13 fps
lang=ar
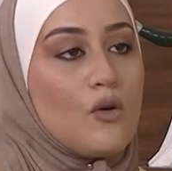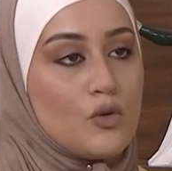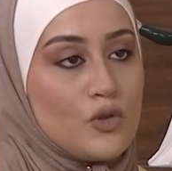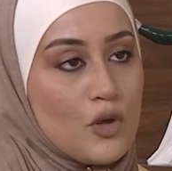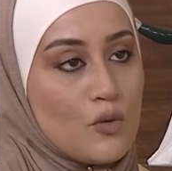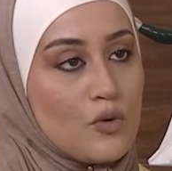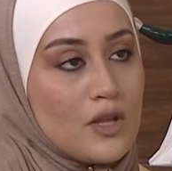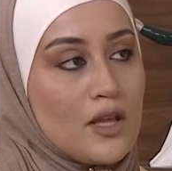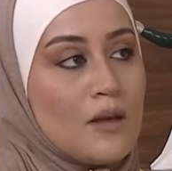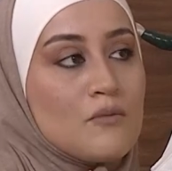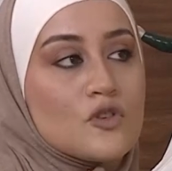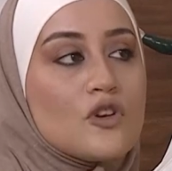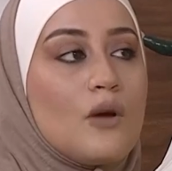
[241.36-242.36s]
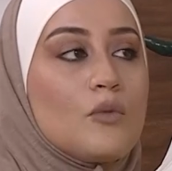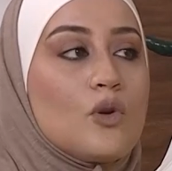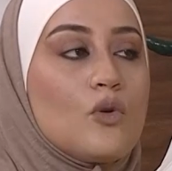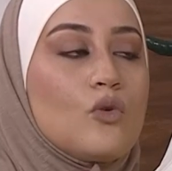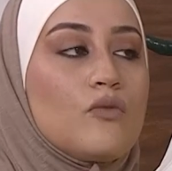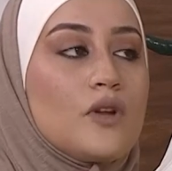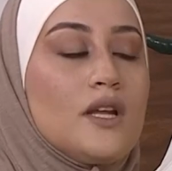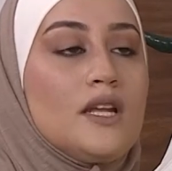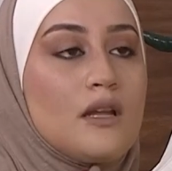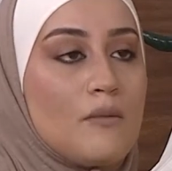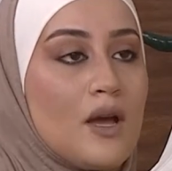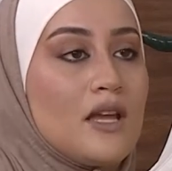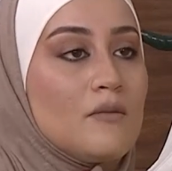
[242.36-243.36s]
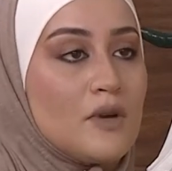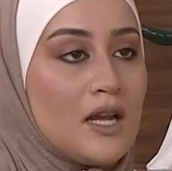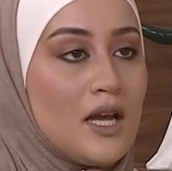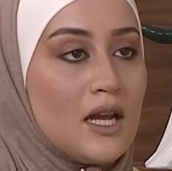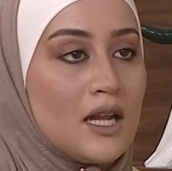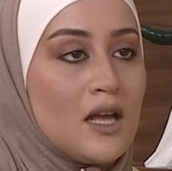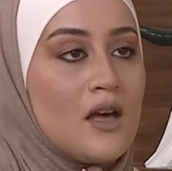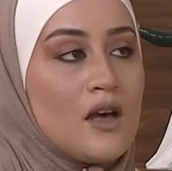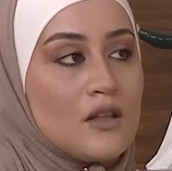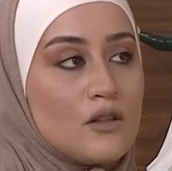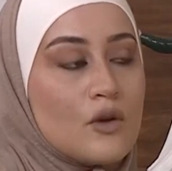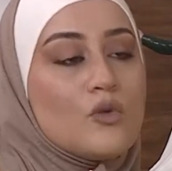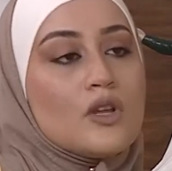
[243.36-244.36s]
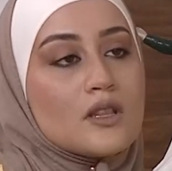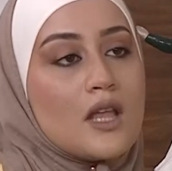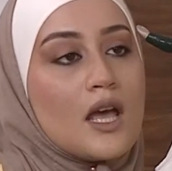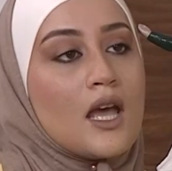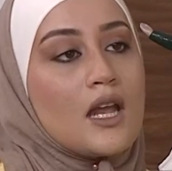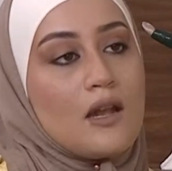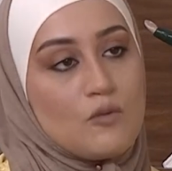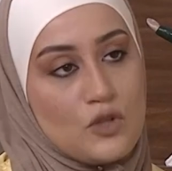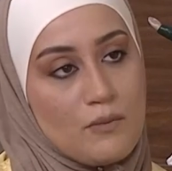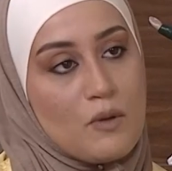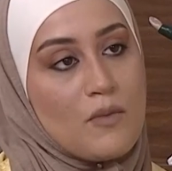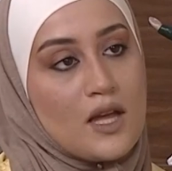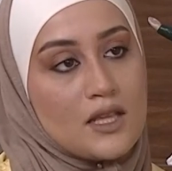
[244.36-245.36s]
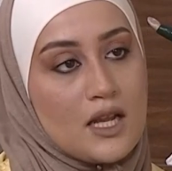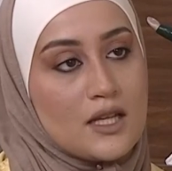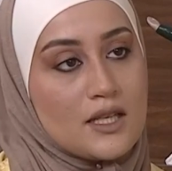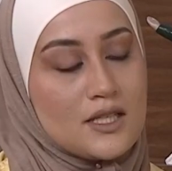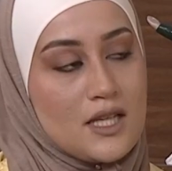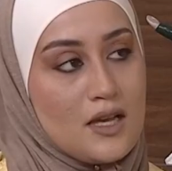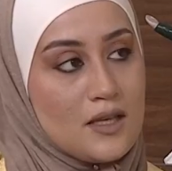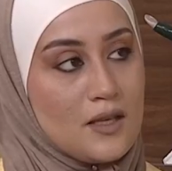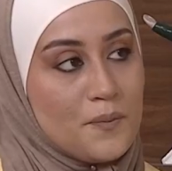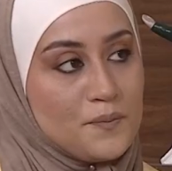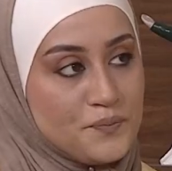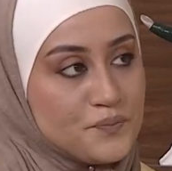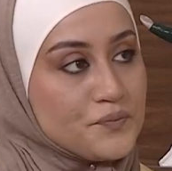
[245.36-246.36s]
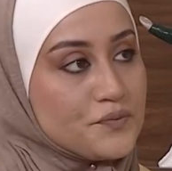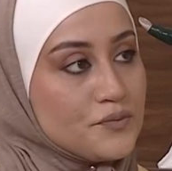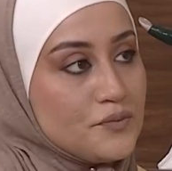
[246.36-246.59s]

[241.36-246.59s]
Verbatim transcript: او الضروريه بنرجع بنقول فنحن بهي المرحله ضروري ندخل المتممات الغذائيه كنتي